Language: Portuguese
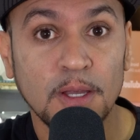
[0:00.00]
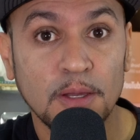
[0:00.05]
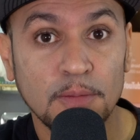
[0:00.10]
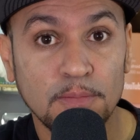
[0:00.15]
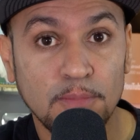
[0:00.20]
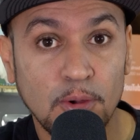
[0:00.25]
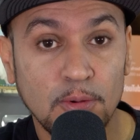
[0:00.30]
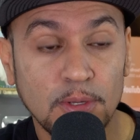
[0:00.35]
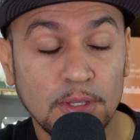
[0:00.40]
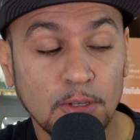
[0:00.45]

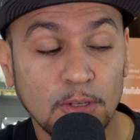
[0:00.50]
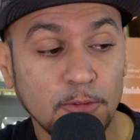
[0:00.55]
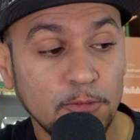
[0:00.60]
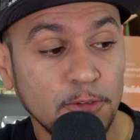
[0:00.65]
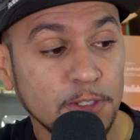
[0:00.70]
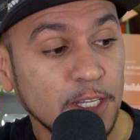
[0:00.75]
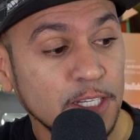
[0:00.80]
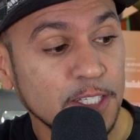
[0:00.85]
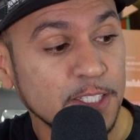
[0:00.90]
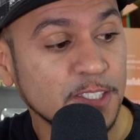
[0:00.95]
Bom, então
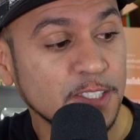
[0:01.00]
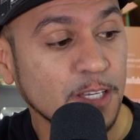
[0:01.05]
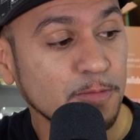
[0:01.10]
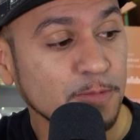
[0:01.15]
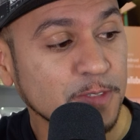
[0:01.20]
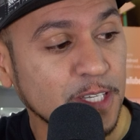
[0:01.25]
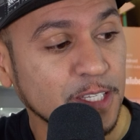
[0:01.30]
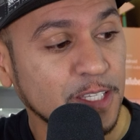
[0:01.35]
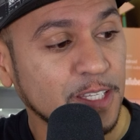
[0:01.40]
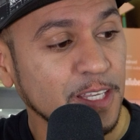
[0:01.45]

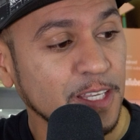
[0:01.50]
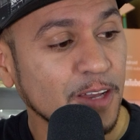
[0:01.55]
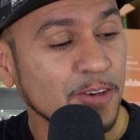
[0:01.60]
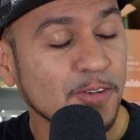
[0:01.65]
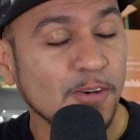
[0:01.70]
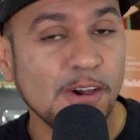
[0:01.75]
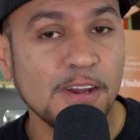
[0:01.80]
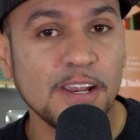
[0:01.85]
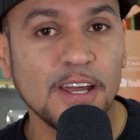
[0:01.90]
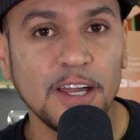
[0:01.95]
finalizamos aqui.
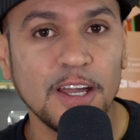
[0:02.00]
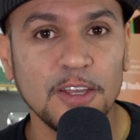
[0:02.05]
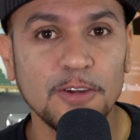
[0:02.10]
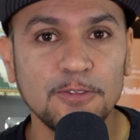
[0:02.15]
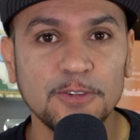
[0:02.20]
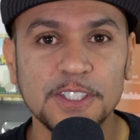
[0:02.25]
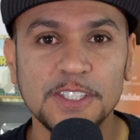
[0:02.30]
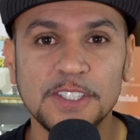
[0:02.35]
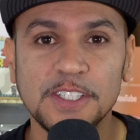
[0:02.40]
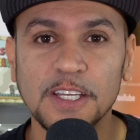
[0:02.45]
Agora eu
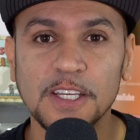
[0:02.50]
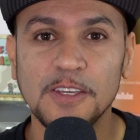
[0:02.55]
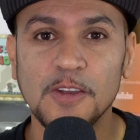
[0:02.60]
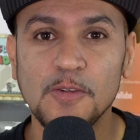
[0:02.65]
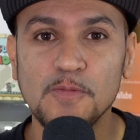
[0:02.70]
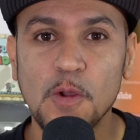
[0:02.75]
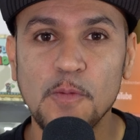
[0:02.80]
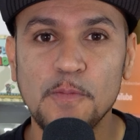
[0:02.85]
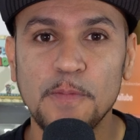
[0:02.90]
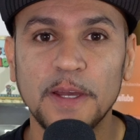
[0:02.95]
vou dizer que
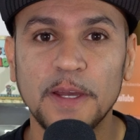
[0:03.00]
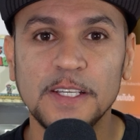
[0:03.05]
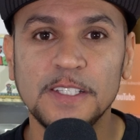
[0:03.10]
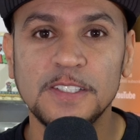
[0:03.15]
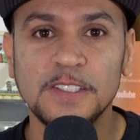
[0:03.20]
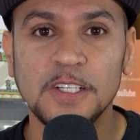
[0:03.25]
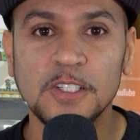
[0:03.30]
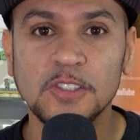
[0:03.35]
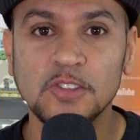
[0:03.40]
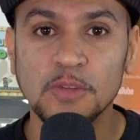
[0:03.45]
o meu
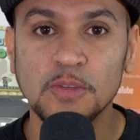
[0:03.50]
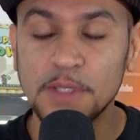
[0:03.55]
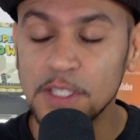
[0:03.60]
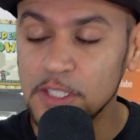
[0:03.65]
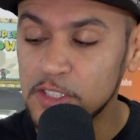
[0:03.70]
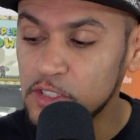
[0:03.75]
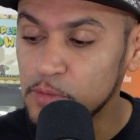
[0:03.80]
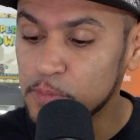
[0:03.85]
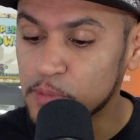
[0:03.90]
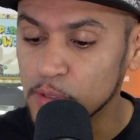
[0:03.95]
parecer sobre
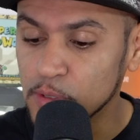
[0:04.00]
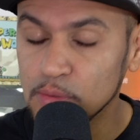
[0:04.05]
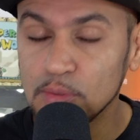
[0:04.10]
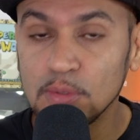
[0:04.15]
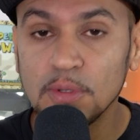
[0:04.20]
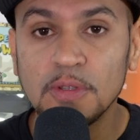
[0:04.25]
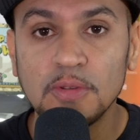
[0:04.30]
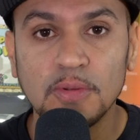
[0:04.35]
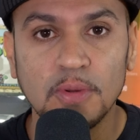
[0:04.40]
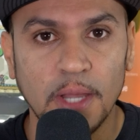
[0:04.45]
este
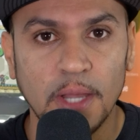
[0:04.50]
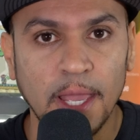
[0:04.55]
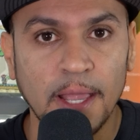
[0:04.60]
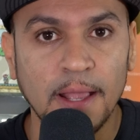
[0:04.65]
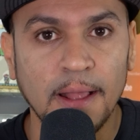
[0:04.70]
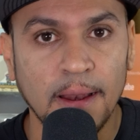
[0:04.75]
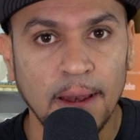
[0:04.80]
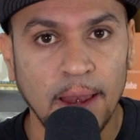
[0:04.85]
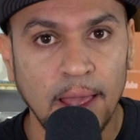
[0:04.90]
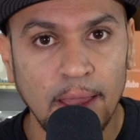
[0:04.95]
produto é
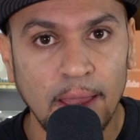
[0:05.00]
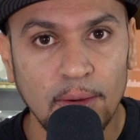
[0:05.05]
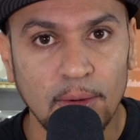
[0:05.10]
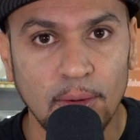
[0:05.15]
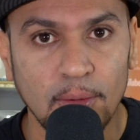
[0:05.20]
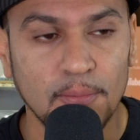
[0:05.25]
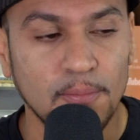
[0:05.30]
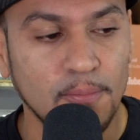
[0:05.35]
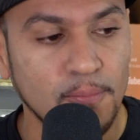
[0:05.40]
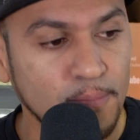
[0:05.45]

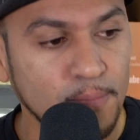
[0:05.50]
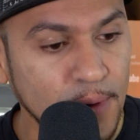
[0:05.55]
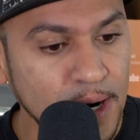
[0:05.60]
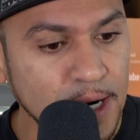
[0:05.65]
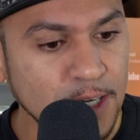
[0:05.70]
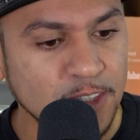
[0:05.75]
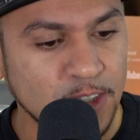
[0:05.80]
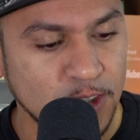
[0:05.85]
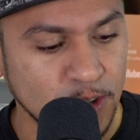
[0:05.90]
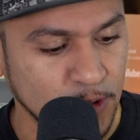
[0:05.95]
claro.
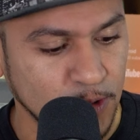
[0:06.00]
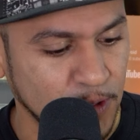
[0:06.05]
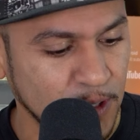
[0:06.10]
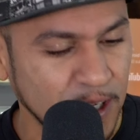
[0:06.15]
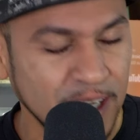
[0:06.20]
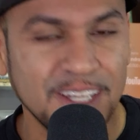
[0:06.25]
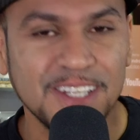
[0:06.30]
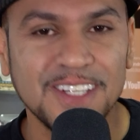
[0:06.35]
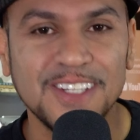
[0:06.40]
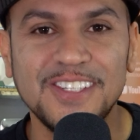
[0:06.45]
Márcio,
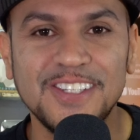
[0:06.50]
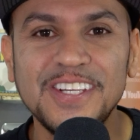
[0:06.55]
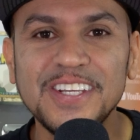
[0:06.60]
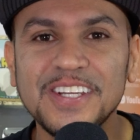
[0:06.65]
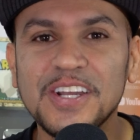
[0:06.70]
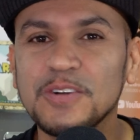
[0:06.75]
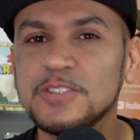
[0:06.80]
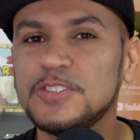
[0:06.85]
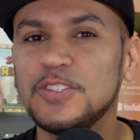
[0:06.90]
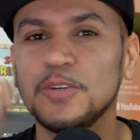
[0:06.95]

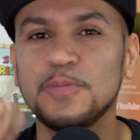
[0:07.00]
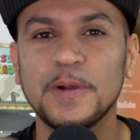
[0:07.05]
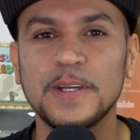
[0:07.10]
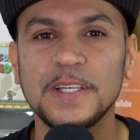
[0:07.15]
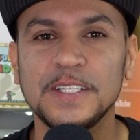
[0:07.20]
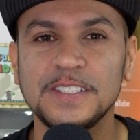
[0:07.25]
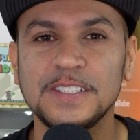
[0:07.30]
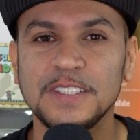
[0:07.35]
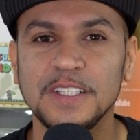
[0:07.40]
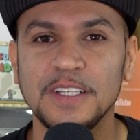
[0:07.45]
diga o seu
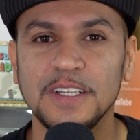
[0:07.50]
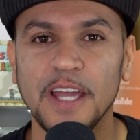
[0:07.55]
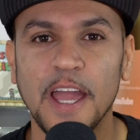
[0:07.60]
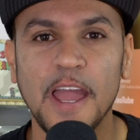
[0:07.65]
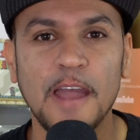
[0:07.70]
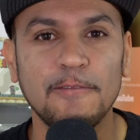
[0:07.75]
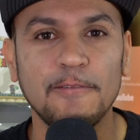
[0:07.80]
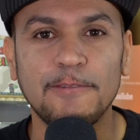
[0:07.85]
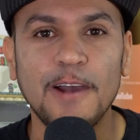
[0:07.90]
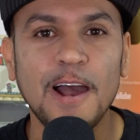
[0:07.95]
parecer.
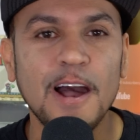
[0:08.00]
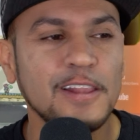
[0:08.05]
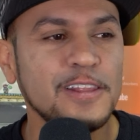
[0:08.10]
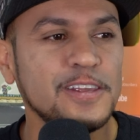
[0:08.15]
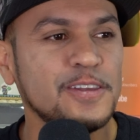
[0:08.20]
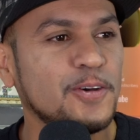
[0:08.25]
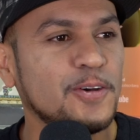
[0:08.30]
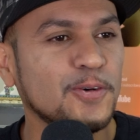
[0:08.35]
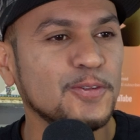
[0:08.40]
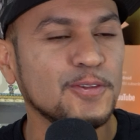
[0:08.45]
É,
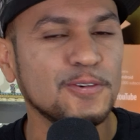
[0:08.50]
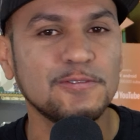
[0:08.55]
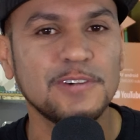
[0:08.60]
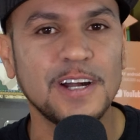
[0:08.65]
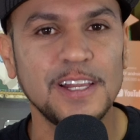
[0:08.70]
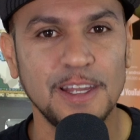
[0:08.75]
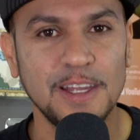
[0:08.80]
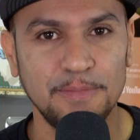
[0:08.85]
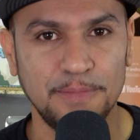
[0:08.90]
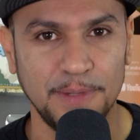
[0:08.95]
vale ou não
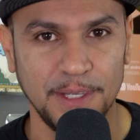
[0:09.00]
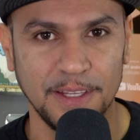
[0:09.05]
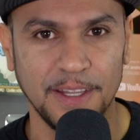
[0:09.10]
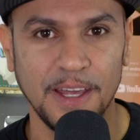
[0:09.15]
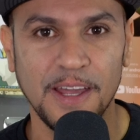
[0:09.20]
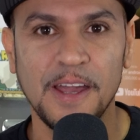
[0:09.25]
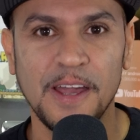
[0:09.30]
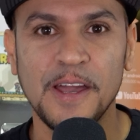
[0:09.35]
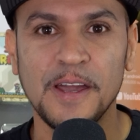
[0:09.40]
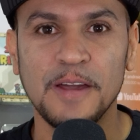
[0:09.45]
vale a pena?
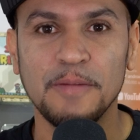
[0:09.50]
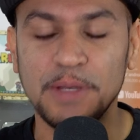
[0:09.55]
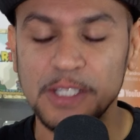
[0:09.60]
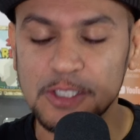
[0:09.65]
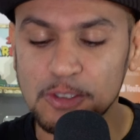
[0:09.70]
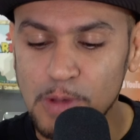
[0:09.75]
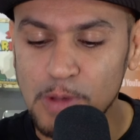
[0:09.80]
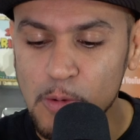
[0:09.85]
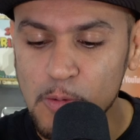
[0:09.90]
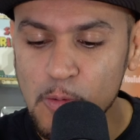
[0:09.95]

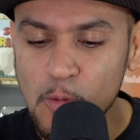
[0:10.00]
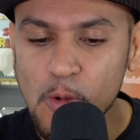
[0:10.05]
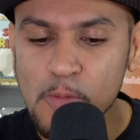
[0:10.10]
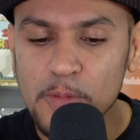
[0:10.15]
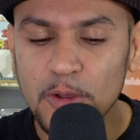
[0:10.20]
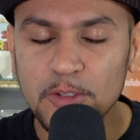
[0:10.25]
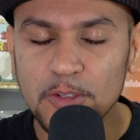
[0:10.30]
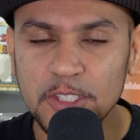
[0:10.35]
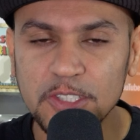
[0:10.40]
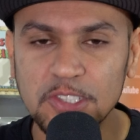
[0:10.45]
Pessoal,
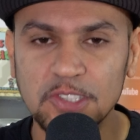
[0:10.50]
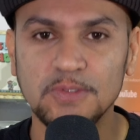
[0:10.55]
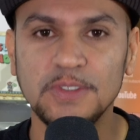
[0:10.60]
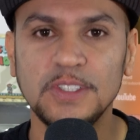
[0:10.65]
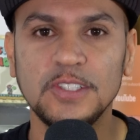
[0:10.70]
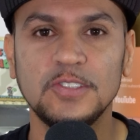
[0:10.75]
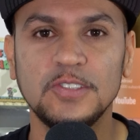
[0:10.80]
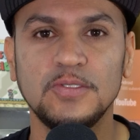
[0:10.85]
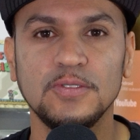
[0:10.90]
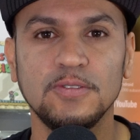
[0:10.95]
como eu disse no
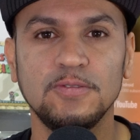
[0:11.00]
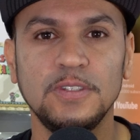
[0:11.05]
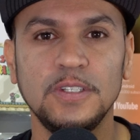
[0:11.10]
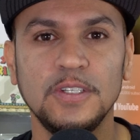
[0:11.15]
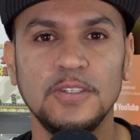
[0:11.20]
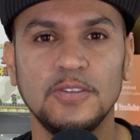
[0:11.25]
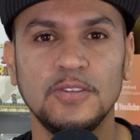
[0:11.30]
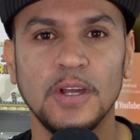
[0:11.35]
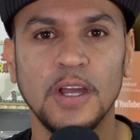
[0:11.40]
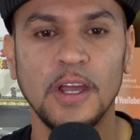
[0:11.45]
início do
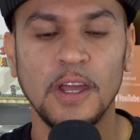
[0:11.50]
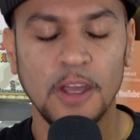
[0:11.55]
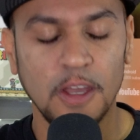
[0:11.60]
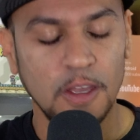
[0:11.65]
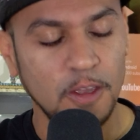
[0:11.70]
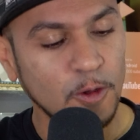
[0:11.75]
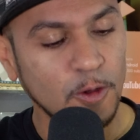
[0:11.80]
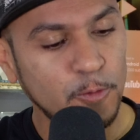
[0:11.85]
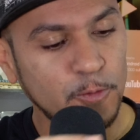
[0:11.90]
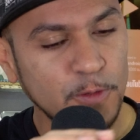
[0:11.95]
vídeo,
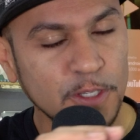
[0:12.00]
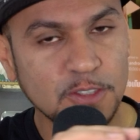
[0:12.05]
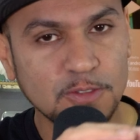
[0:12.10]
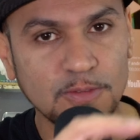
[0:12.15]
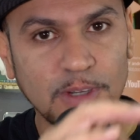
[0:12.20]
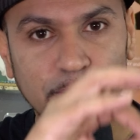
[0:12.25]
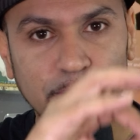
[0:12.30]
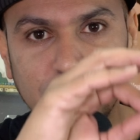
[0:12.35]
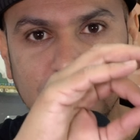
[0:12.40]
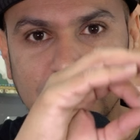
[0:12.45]
eu fiz
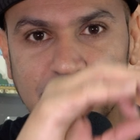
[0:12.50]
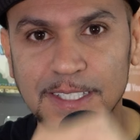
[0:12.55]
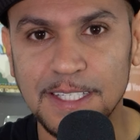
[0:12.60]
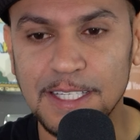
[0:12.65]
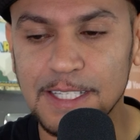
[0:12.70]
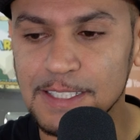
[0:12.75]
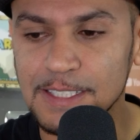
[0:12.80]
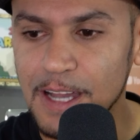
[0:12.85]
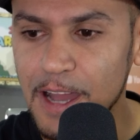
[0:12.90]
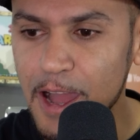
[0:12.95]
uma
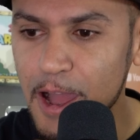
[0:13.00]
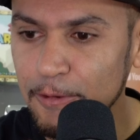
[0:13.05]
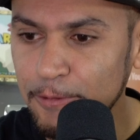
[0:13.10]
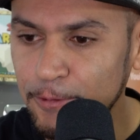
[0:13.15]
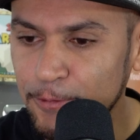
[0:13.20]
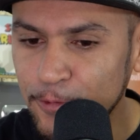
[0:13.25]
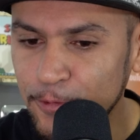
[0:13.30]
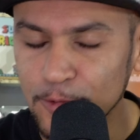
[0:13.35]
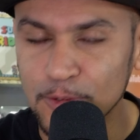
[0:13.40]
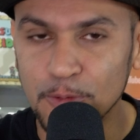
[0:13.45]
pesquisa a
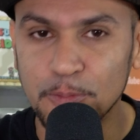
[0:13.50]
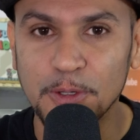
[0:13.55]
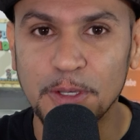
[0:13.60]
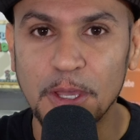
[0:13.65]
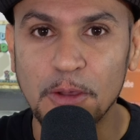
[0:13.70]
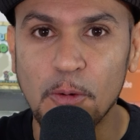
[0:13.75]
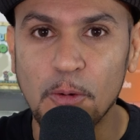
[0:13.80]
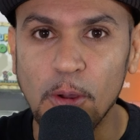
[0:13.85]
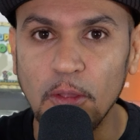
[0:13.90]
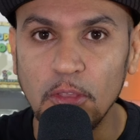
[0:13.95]
fundo,
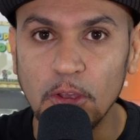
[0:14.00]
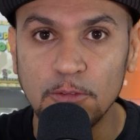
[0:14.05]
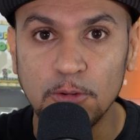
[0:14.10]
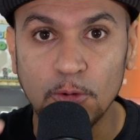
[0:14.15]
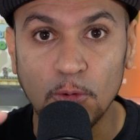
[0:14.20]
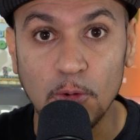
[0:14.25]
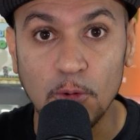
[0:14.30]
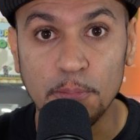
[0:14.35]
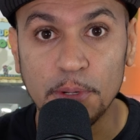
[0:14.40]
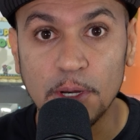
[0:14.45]
porque quando eu vou
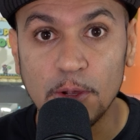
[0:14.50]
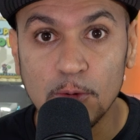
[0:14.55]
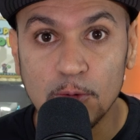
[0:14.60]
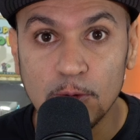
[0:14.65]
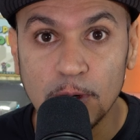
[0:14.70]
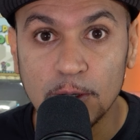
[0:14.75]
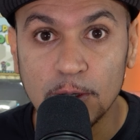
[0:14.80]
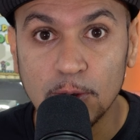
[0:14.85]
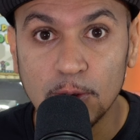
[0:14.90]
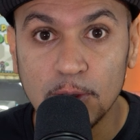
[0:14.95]
comprar
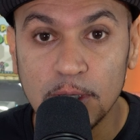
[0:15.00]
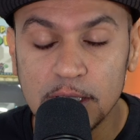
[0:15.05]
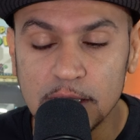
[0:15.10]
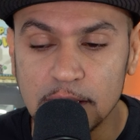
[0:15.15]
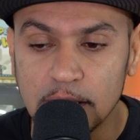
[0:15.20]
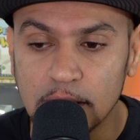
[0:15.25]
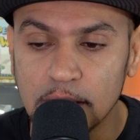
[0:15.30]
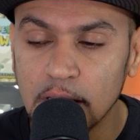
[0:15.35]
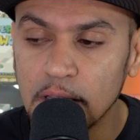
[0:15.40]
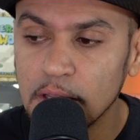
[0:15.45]
alguma
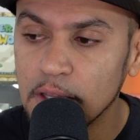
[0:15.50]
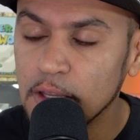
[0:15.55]
coisa,